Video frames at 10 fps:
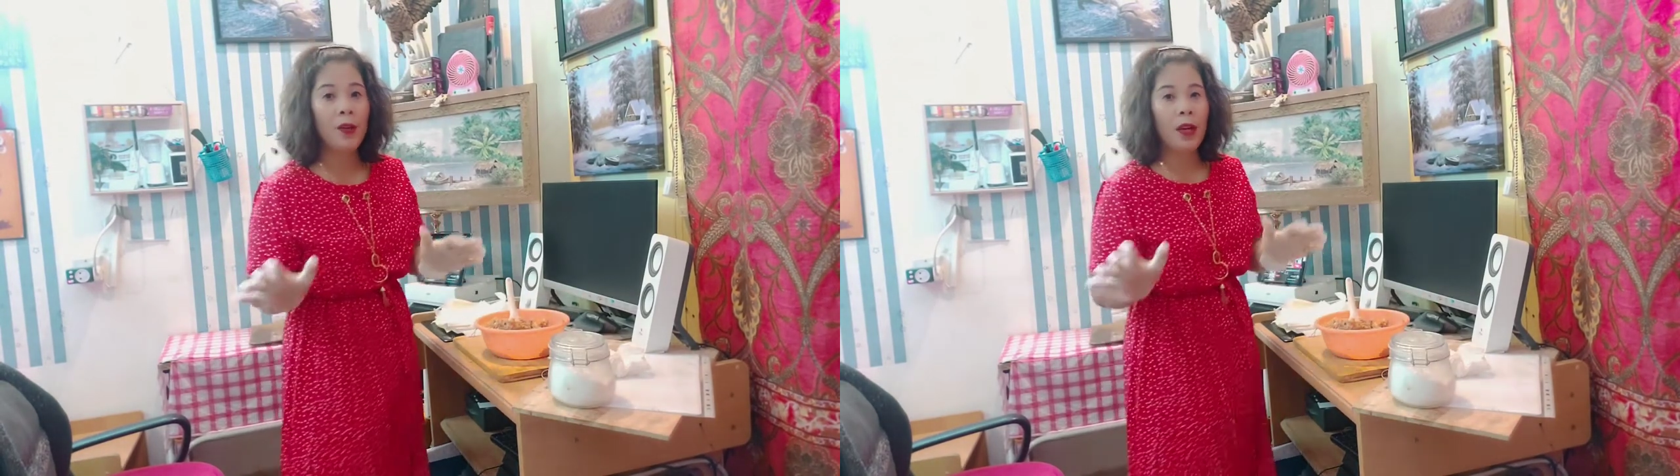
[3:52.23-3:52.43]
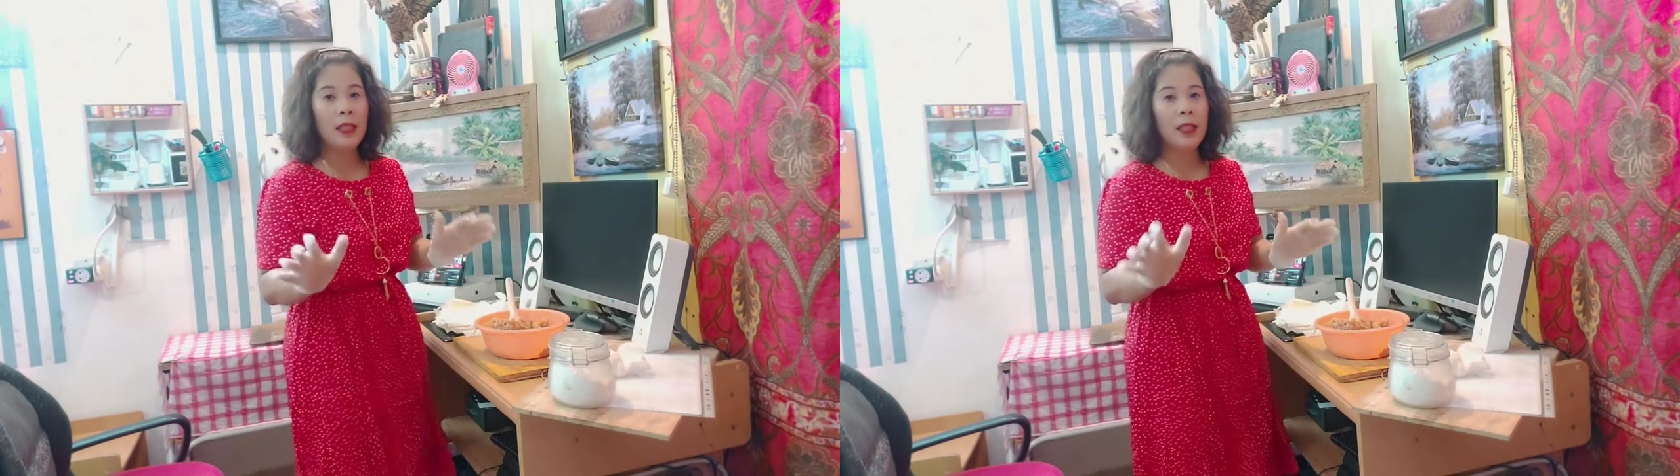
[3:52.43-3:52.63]

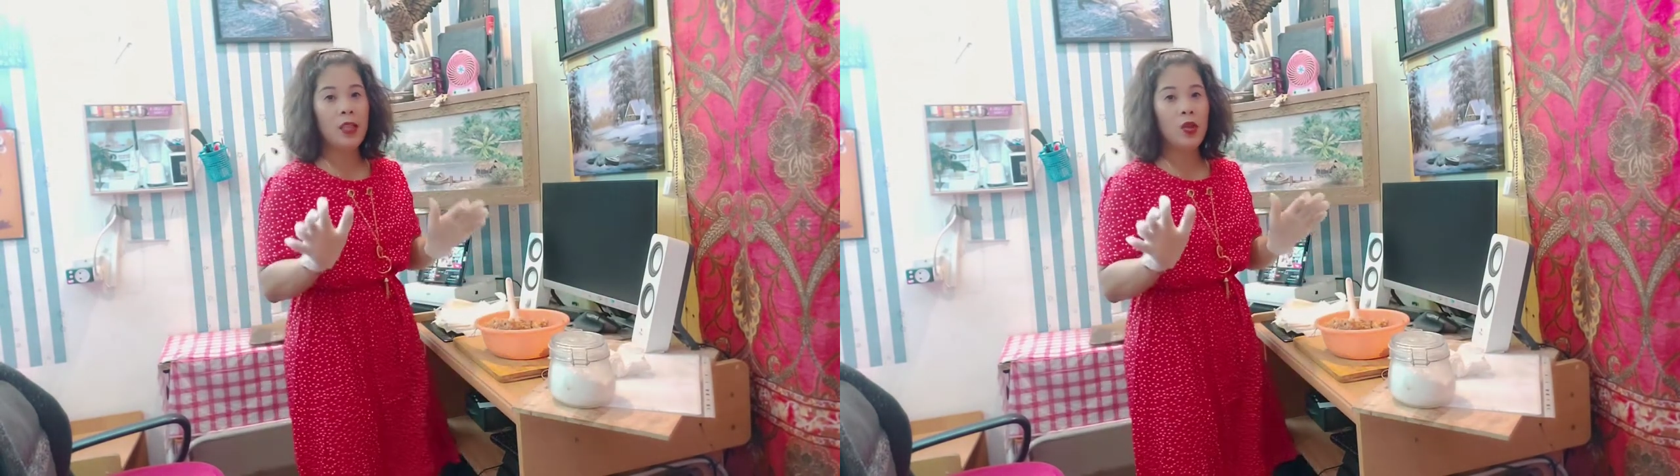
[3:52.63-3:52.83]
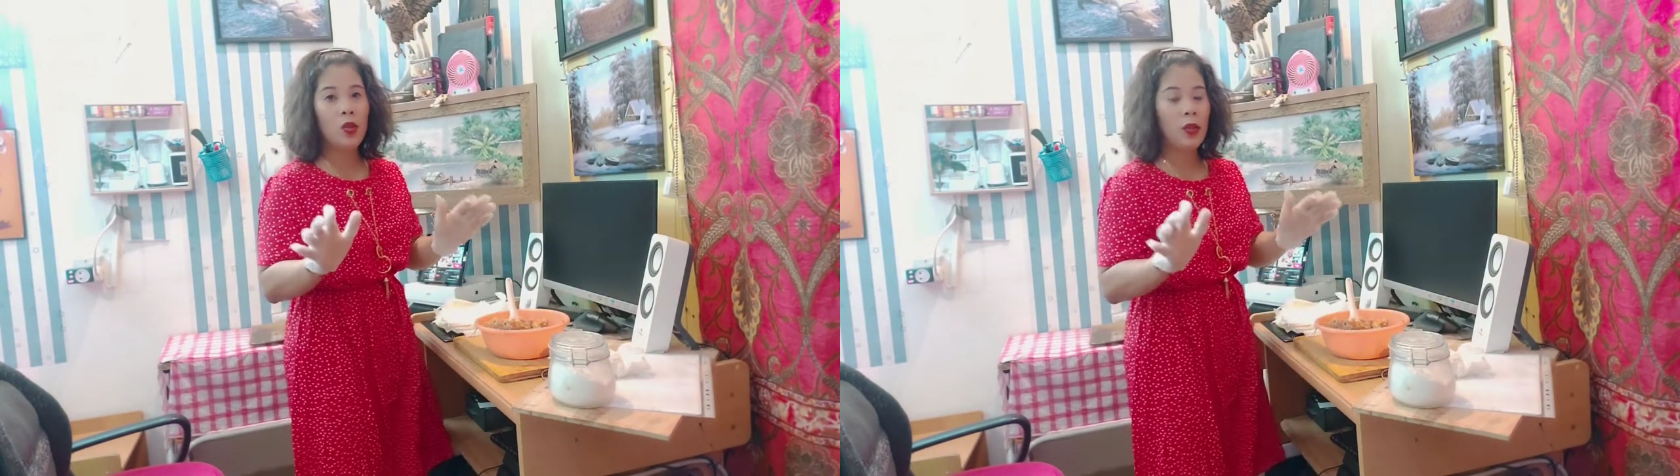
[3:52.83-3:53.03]
yung
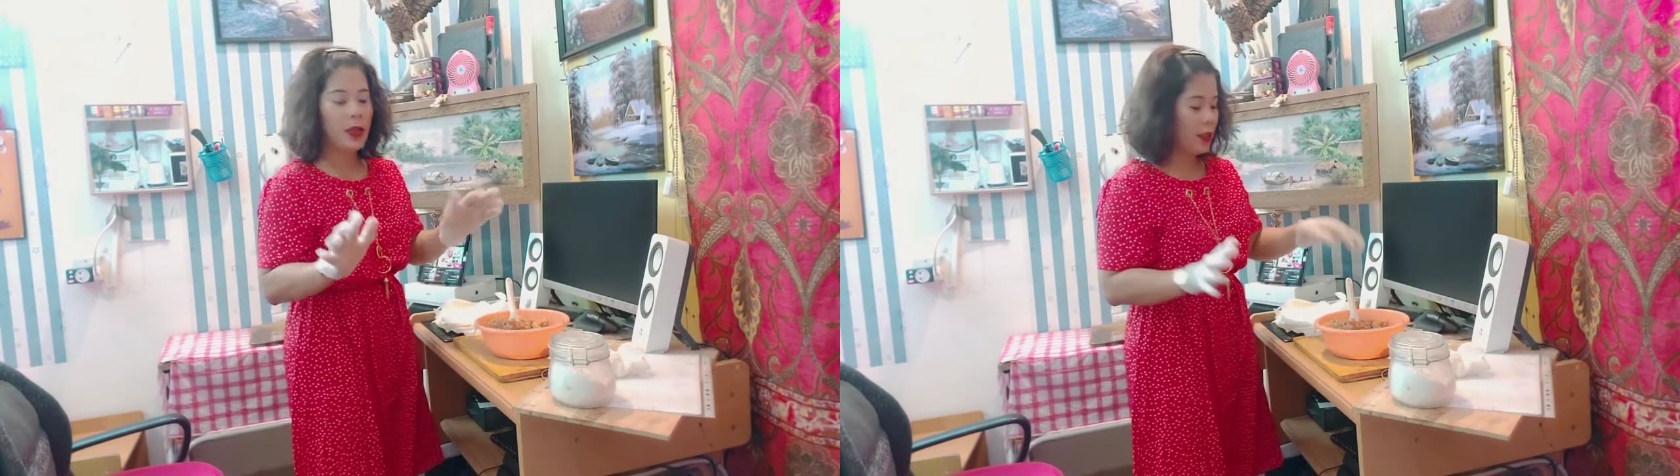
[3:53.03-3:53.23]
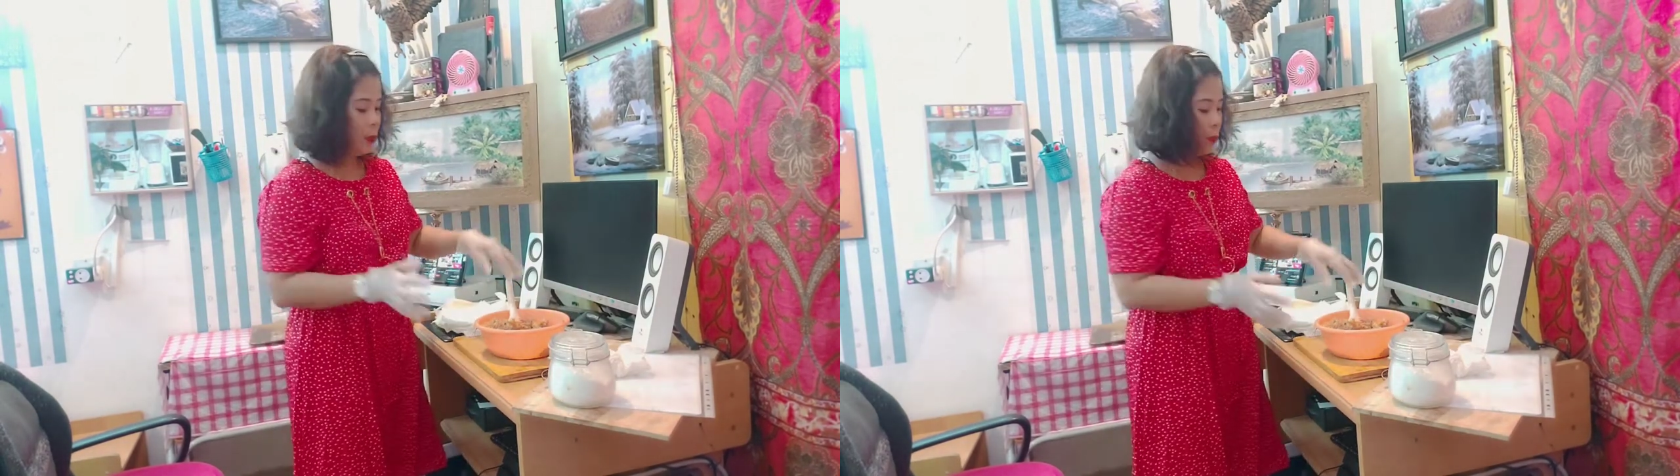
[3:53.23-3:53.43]
ating
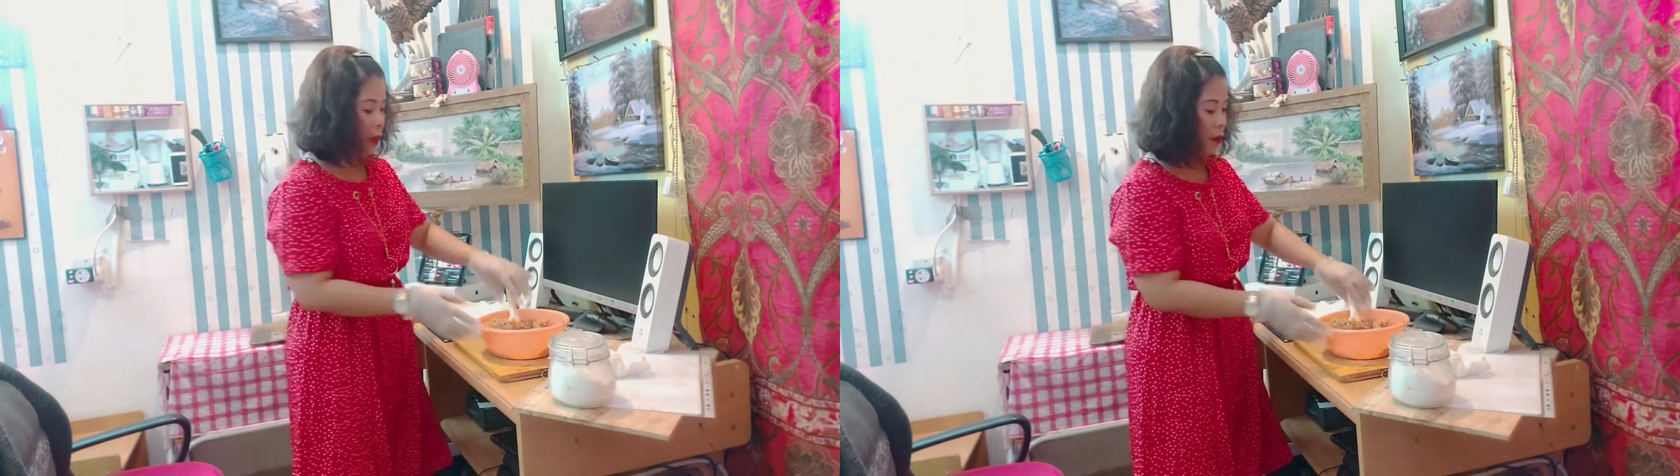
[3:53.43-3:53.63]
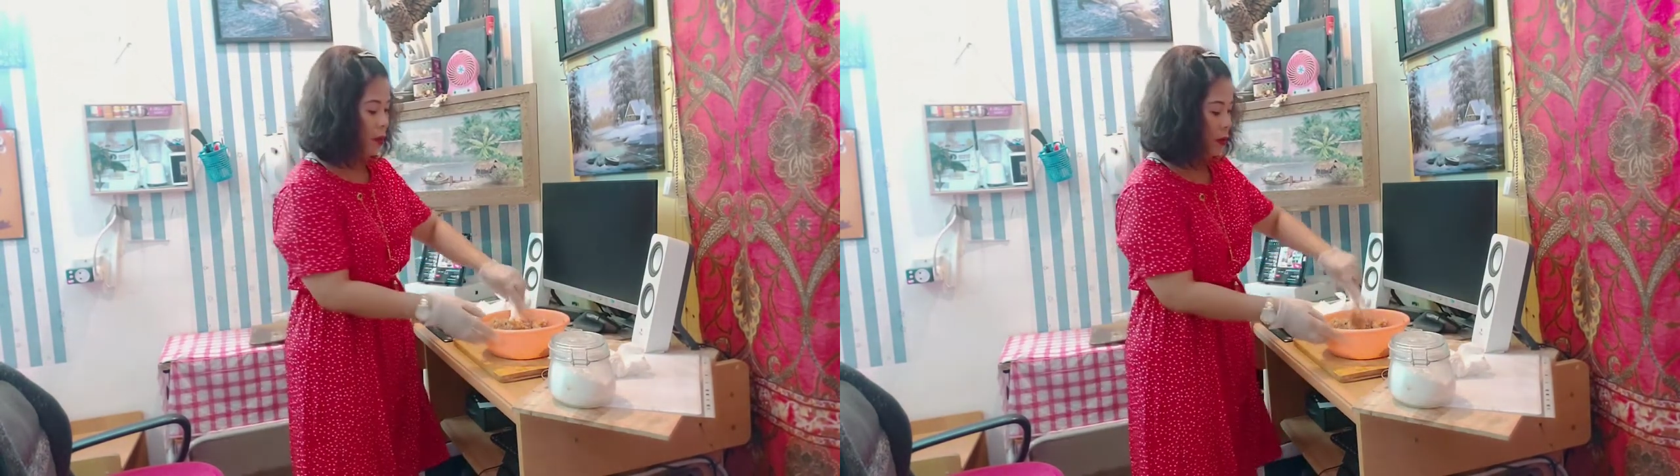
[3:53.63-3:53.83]
tunay
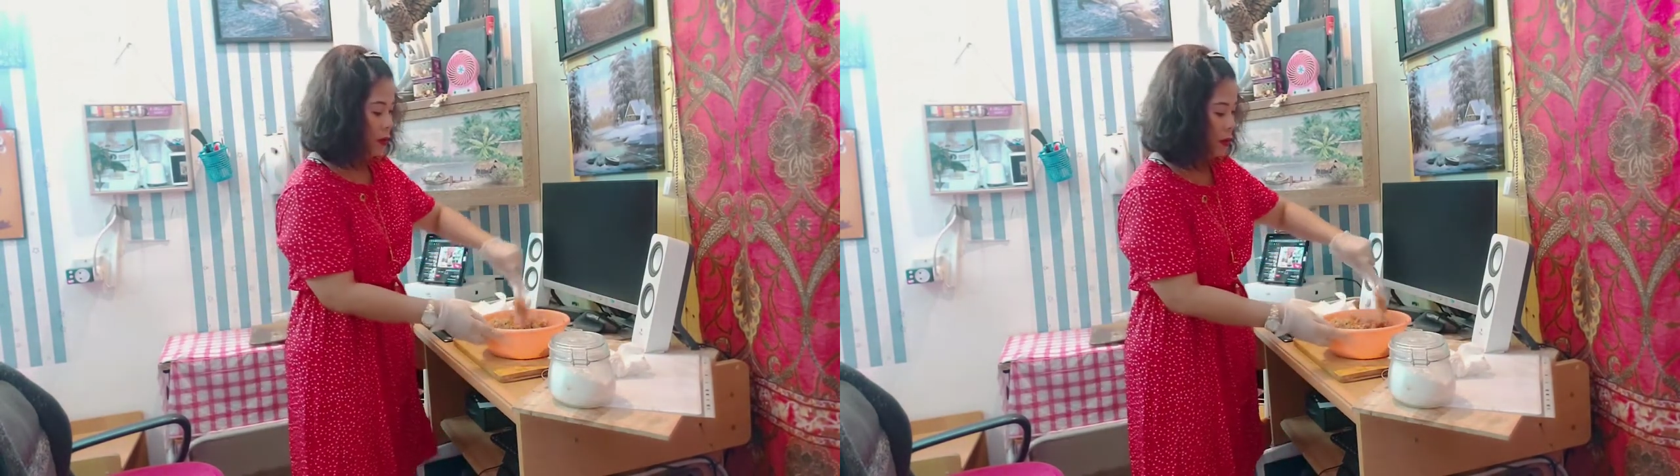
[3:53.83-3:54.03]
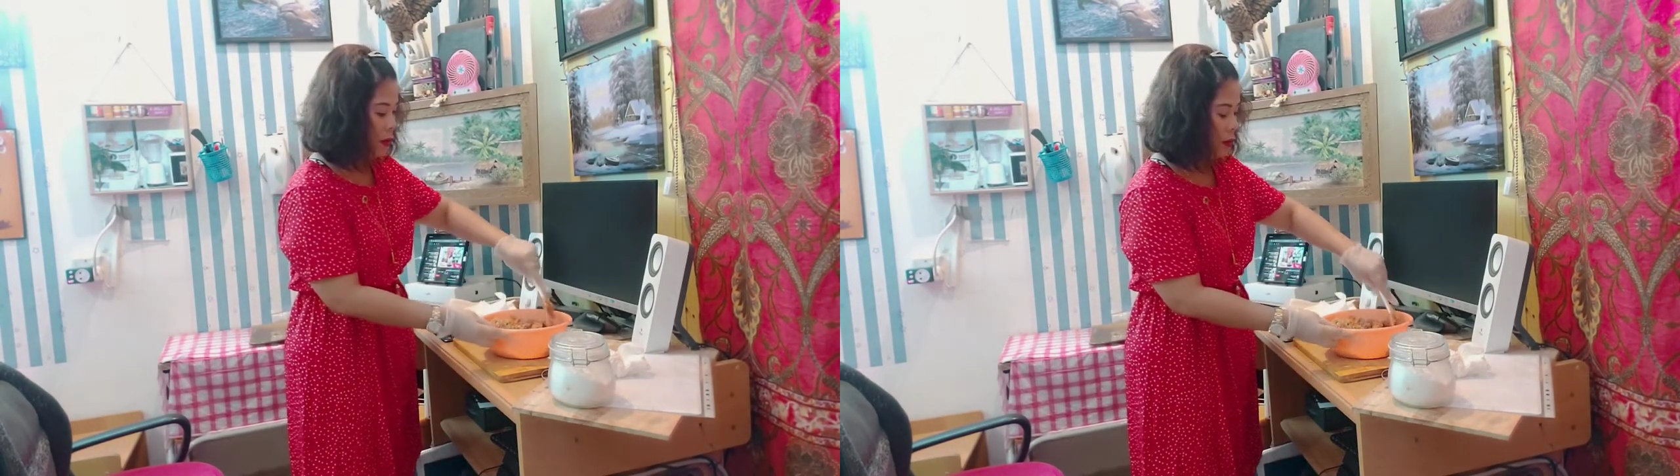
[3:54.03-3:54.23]
spring
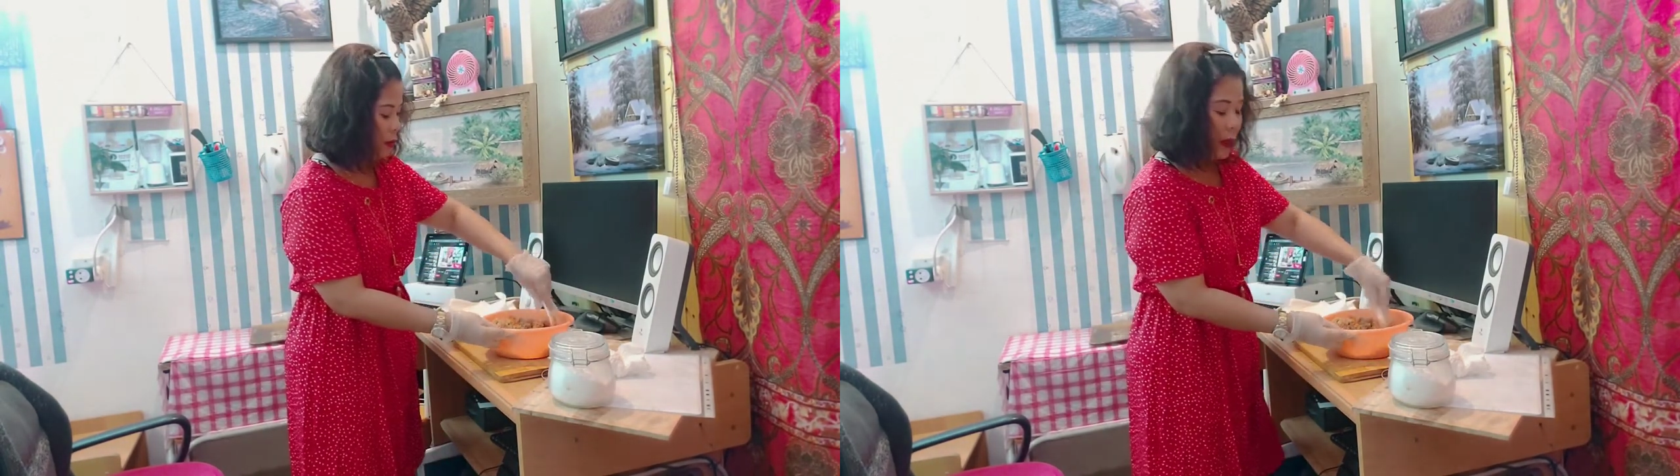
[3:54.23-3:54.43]
rolls.